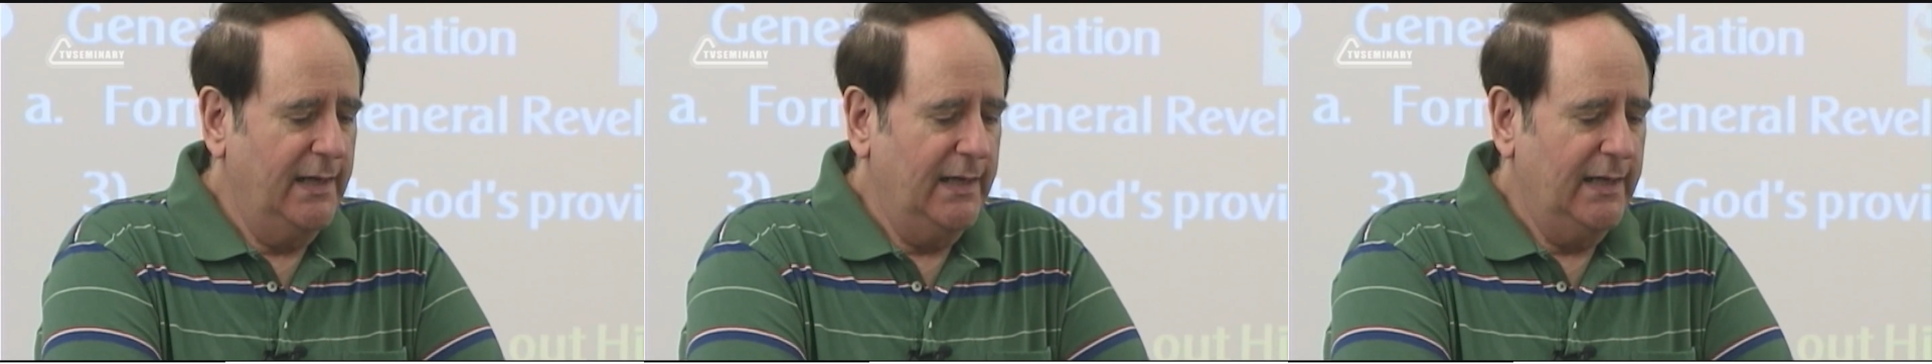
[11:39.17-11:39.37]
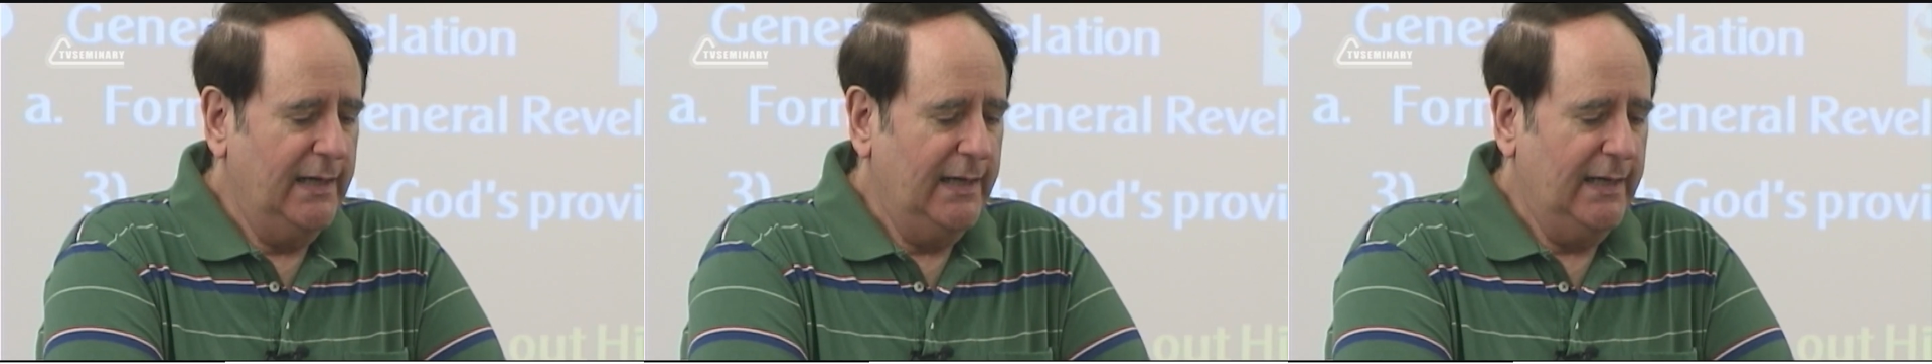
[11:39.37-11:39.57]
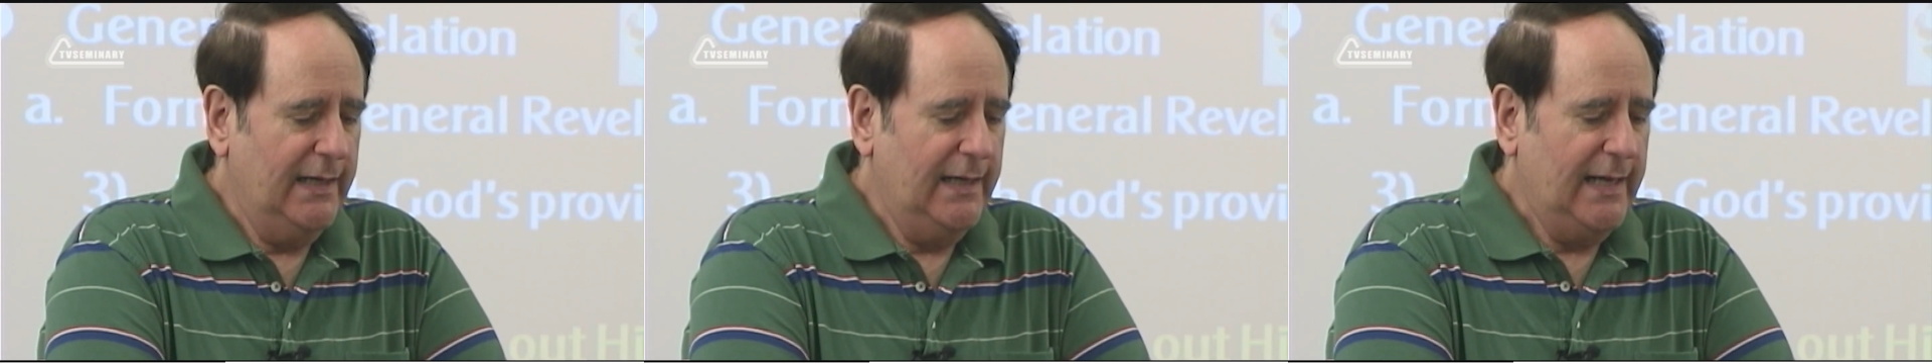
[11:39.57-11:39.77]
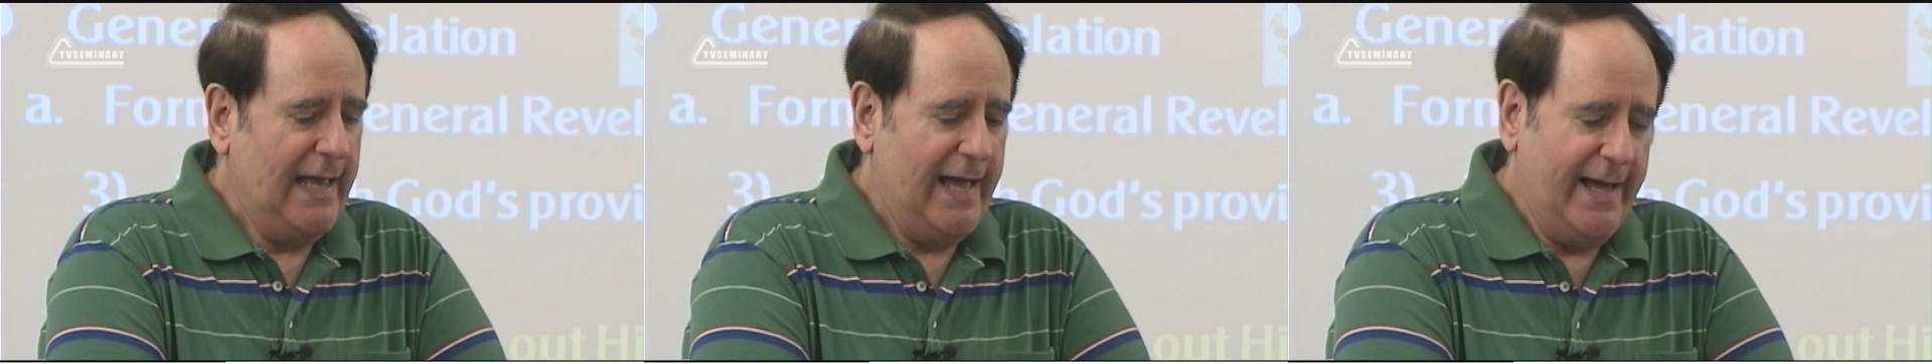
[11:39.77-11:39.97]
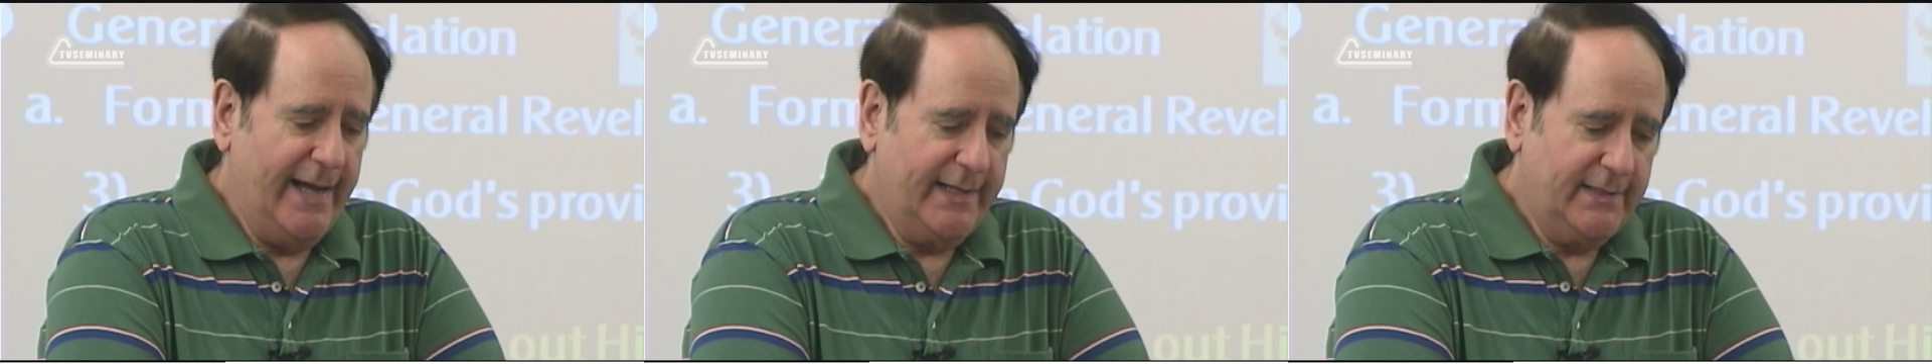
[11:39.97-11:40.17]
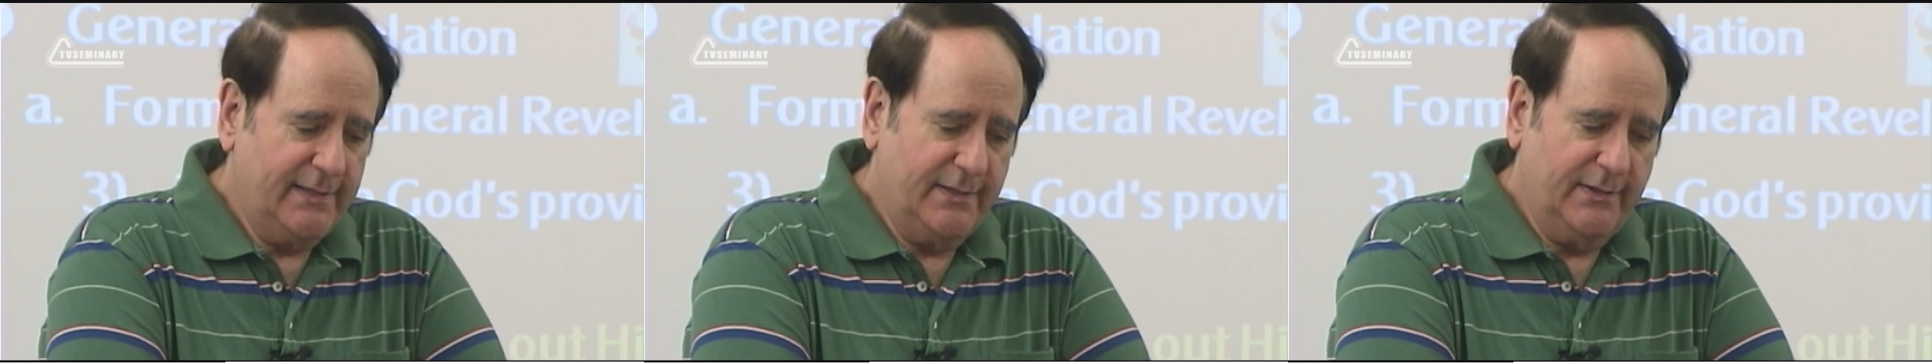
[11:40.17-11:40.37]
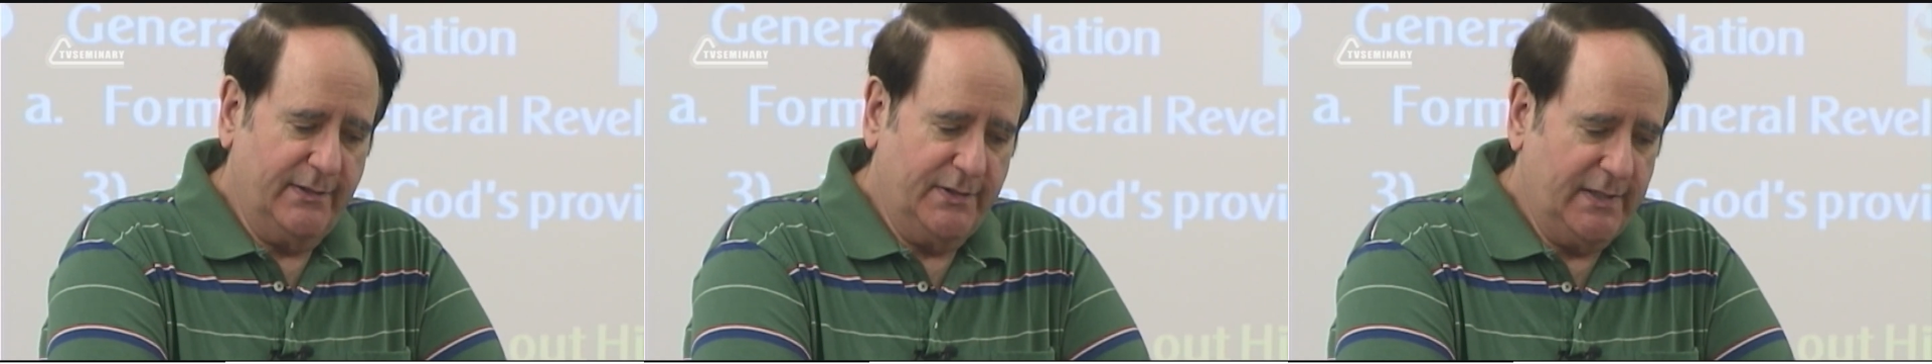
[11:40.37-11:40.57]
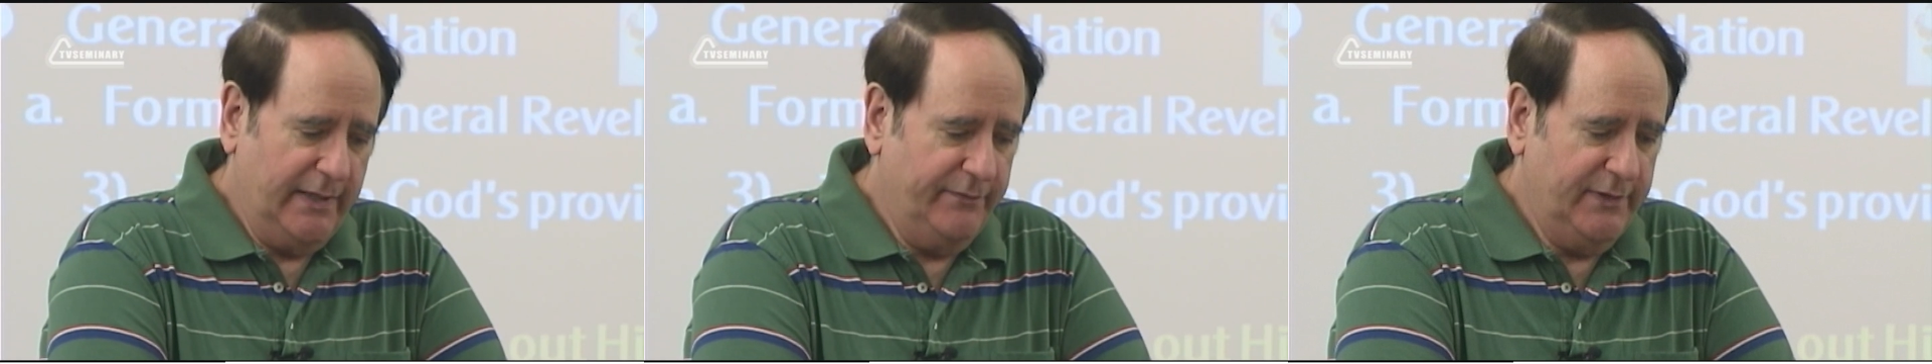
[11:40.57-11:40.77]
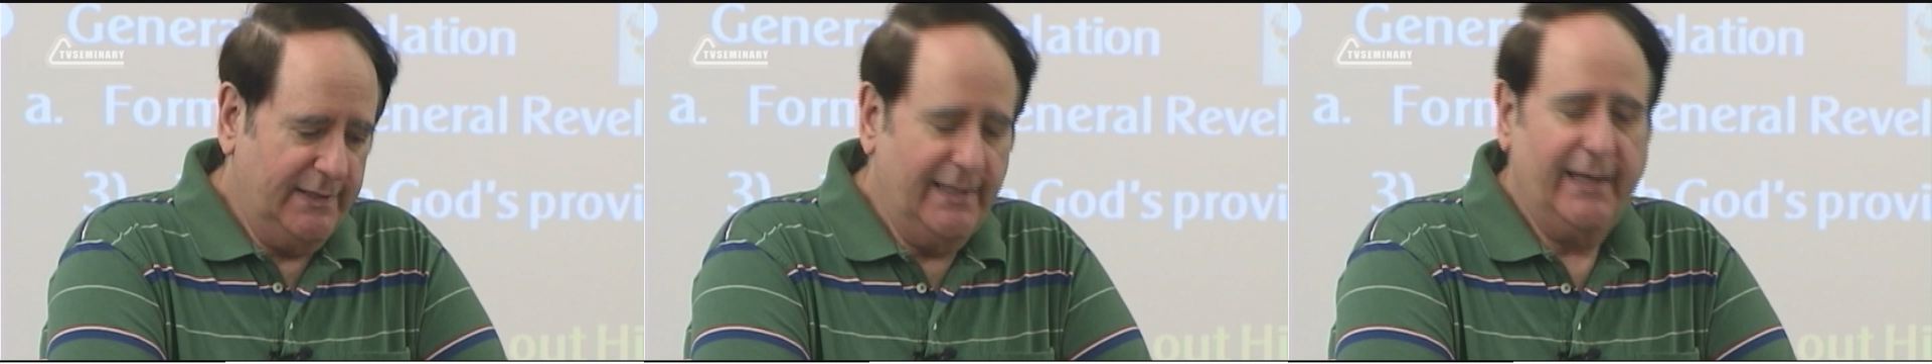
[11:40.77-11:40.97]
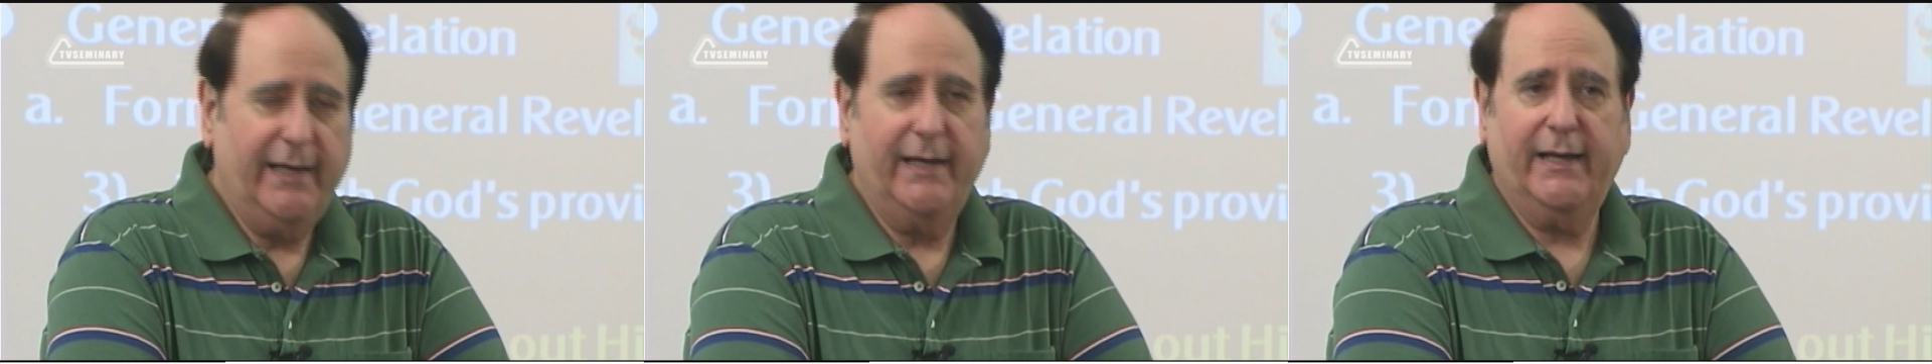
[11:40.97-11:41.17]
还是使徒行传的
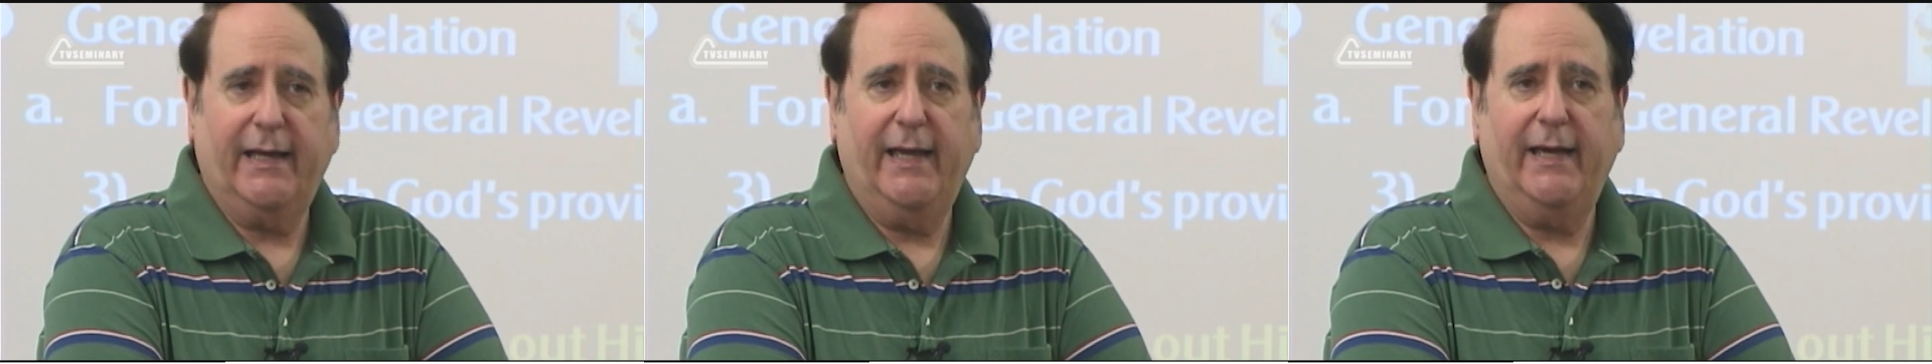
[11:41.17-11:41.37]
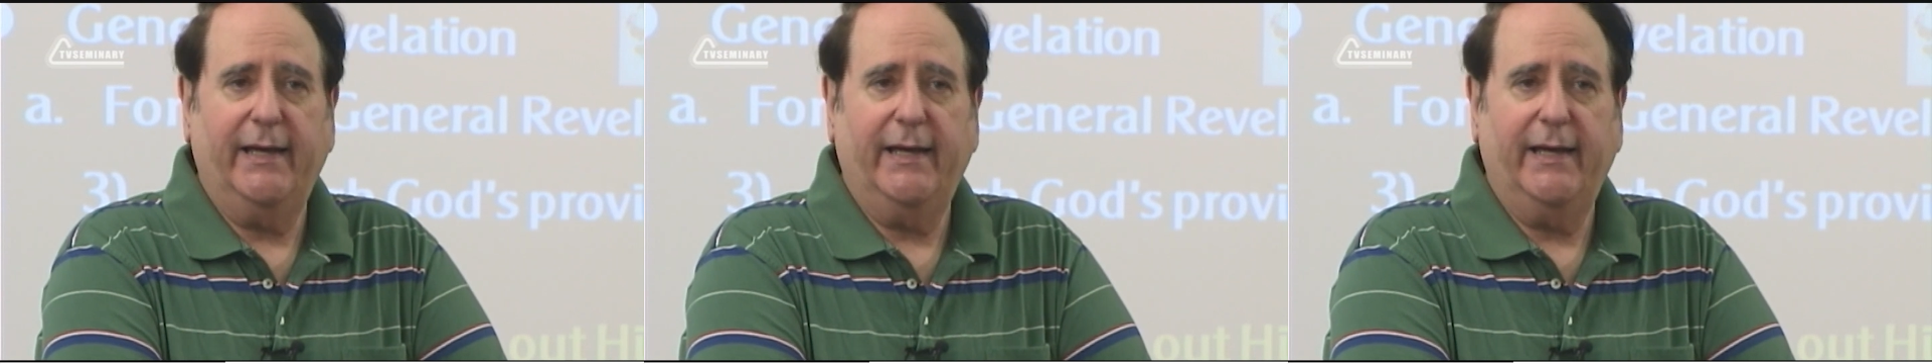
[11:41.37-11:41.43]
第十